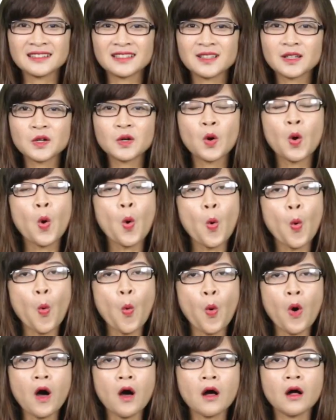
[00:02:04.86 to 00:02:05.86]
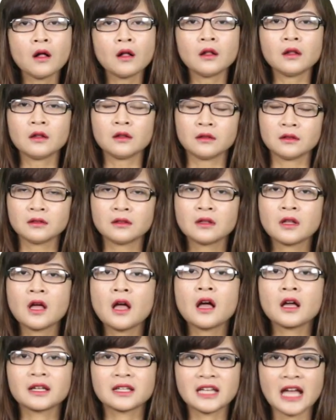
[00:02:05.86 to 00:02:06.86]
từ wall,
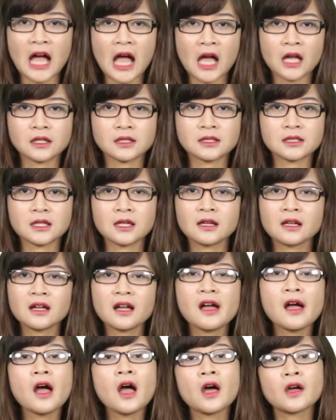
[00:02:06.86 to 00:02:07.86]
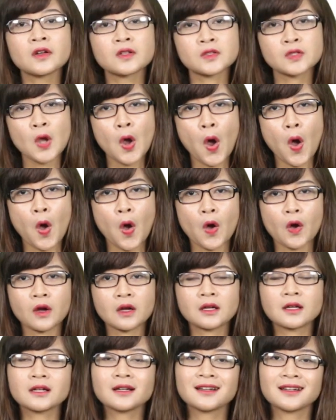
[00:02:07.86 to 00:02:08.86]
got, talk,
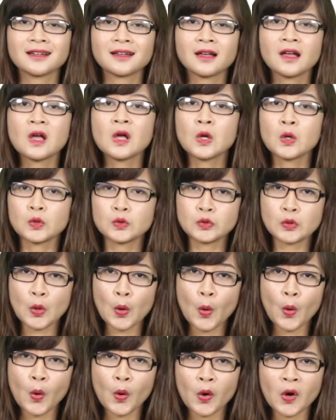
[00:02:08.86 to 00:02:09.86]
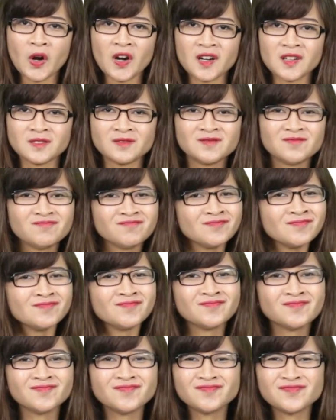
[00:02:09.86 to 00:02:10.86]
door
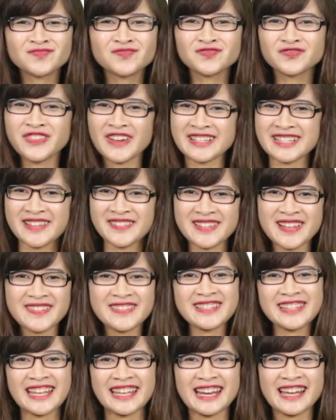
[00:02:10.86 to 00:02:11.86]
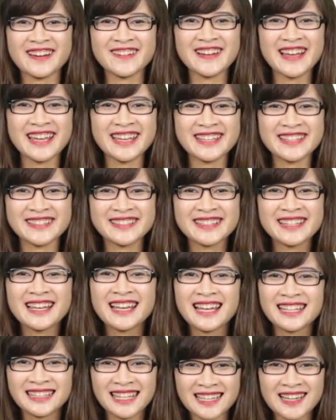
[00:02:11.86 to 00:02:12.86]
uhm, Phải sắp xếp như thế nào đây?
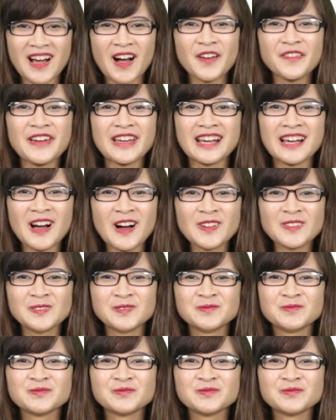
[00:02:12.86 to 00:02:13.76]
Thật khó phải không?